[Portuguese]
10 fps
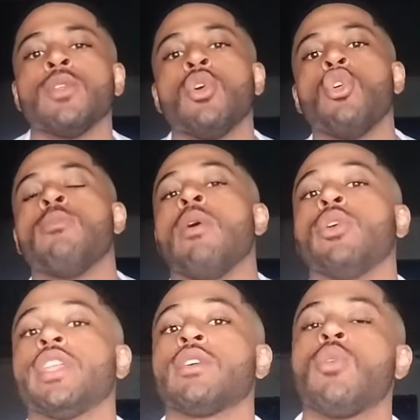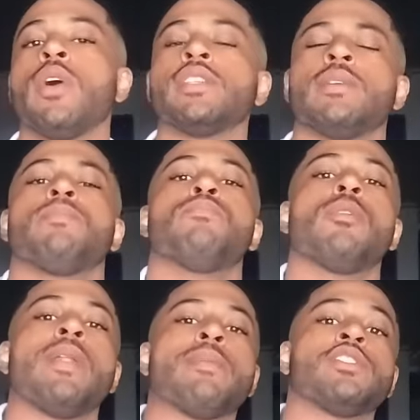Uma outra coisa,
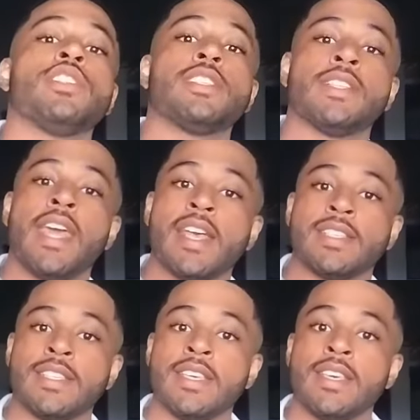problemas de estresse.